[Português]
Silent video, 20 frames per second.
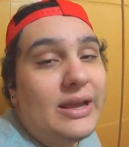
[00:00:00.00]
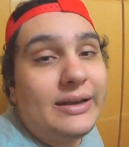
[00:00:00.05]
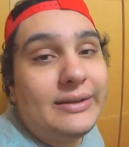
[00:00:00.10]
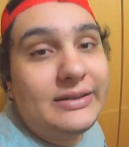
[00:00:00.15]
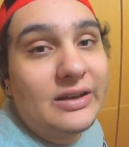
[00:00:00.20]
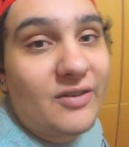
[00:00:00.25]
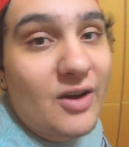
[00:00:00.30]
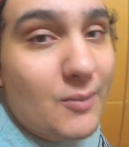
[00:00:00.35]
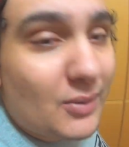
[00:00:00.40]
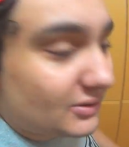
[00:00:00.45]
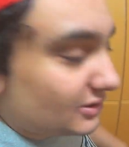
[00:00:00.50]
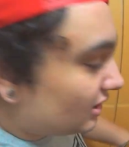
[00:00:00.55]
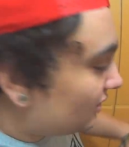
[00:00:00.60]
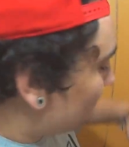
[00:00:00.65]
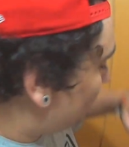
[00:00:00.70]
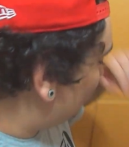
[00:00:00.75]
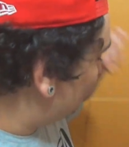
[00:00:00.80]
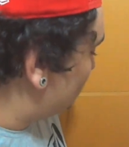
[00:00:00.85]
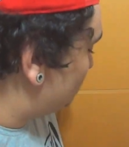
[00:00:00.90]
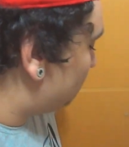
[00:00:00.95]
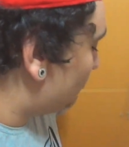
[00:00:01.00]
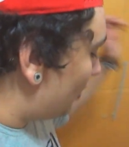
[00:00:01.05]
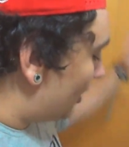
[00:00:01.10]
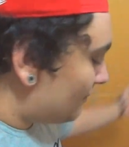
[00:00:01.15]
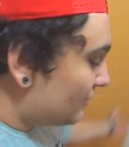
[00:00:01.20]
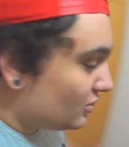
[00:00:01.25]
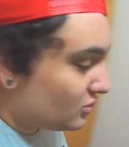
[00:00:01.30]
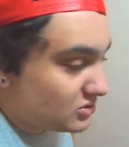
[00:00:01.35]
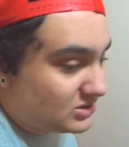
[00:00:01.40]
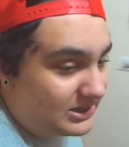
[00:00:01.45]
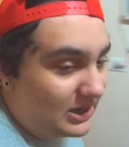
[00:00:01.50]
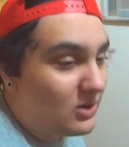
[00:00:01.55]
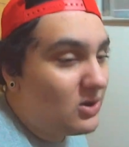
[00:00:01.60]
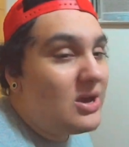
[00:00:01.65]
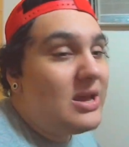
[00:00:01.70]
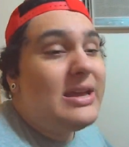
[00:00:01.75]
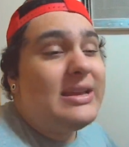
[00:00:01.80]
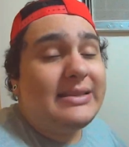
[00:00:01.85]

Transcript: Então vai mandando para tipo um amigo seu.